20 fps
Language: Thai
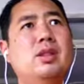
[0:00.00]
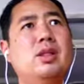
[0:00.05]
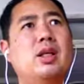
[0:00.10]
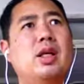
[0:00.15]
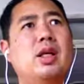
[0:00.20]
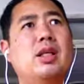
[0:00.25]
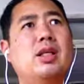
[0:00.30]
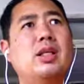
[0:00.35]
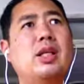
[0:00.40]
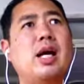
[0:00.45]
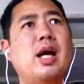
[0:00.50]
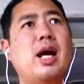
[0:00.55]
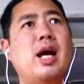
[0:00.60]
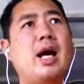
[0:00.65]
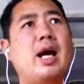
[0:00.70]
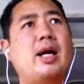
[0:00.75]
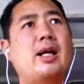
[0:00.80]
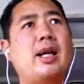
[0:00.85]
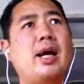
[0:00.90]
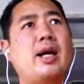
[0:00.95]
ข้าราชกา
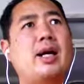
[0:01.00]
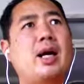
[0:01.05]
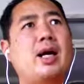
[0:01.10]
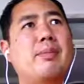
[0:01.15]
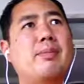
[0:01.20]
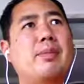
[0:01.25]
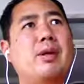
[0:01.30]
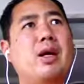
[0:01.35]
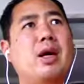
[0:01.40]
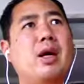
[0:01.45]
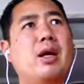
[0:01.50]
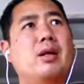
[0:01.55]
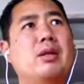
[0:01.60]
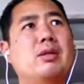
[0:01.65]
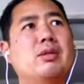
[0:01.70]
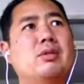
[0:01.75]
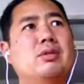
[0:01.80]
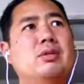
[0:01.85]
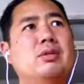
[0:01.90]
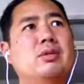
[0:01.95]
รนักการเมือง
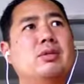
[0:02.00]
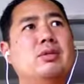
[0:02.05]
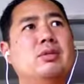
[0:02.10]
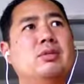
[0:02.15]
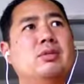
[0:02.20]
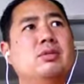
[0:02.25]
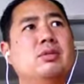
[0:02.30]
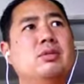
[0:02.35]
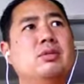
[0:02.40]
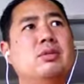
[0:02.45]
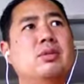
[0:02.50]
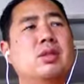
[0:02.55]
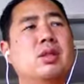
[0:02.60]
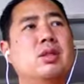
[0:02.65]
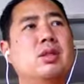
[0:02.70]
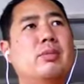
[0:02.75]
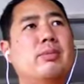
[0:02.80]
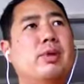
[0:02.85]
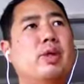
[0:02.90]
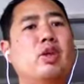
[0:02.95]

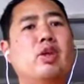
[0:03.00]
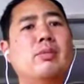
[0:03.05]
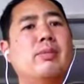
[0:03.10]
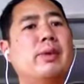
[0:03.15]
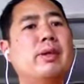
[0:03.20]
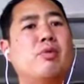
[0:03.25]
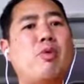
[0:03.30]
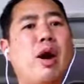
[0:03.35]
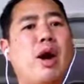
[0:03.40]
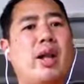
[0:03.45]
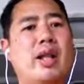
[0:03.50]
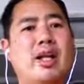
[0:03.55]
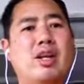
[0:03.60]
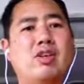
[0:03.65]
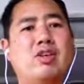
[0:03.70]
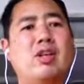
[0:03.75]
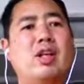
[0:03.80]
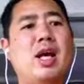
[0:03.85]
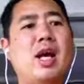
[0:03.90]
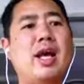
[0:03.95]
ก็ไม่ต้องไปหวังอะไร
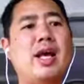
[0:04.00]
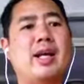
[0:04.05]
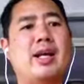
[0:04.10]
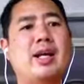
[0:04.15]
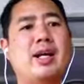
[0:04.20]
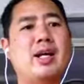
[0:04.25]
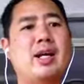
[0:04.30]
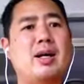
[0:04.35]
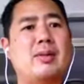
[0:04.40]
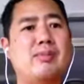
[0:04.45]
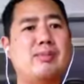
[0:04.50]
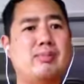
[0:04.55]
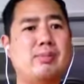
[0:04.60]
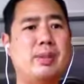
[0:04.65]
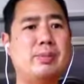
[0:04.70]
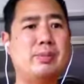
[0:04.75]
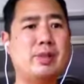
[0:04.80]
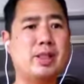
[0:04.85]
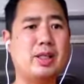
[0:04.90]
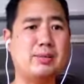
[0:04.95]
ก็เท่าไหร่นะครับ
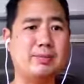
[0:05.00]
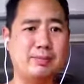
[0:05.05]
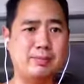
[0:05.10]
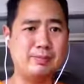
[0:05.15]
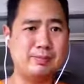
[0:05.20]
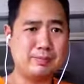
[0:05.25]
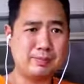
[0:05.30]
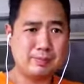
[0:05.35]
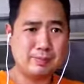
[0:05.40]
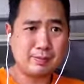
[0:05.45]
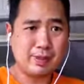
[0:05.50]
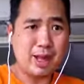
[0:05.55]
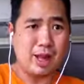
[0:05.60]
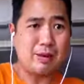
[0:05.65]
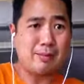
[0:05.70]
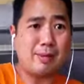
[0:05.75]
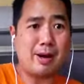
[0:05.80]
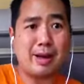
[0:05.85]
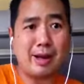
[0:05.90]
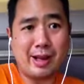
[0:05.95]
ไม่เหมือนกับทา
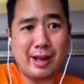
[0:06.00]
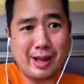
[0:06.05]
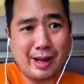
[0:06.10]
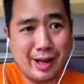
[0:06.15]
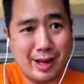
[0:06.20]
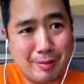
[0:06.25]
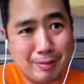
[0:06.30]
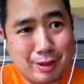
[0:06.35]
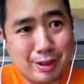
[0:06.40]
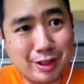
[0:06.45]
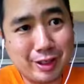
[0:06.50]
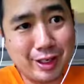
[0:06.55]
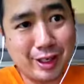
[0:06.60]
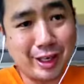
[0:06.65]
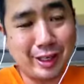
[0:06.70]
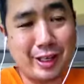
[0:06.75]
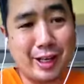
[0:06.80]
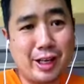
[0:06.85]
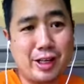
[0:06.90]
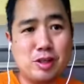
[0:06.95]
งมาเลยครับ ก็
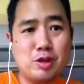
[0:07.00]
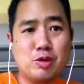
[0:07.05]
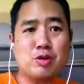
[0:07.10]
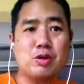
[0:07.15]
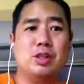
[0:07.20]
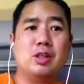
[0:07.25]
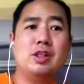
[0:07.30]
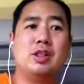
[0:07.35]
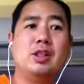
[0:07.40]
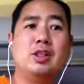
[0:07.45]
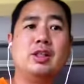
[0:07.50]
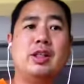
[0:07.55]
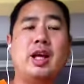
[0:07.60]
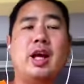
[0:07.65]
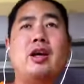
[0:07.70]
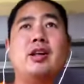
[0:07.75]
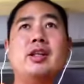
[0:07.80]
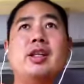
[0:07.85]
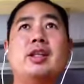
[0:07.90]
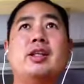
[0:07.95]
เห็นอยู่แต่
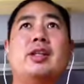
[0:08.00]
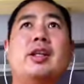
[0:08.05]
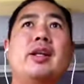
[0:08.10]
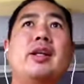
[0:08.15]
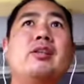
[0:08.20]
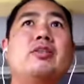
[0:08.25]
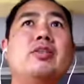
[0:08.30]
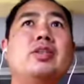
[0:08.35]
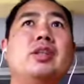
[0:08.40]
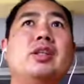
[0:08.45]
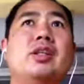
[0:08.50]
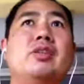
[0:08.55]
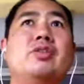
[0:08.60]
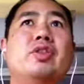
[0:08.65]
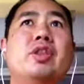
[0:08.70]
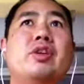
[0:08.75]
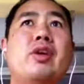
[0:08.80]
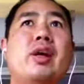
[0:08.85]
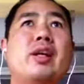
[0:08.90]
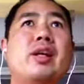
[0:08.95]
คราวนี้หนังสือ The
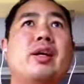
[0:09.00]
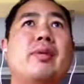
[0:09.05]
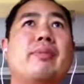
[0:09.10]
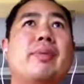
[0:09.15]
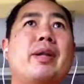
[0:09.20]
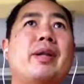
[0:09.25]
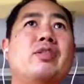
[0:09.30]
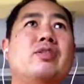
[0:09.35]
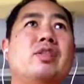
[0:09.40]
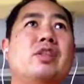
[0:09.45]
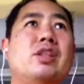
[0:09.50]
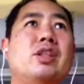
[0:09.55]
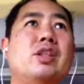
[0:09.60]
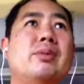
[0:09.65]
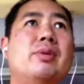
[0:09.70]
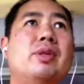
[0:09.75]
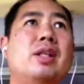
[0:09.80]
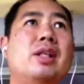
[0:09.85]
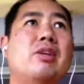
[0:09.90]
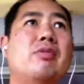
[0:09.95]
Secret เนี่ยเป็นหนังสือที่
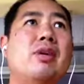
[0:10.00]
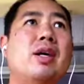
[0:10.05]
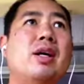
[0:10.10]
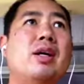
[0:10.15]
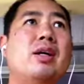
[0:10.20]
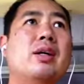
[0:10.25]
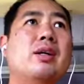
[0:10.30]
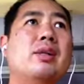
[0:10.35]
เหมือนกับว่า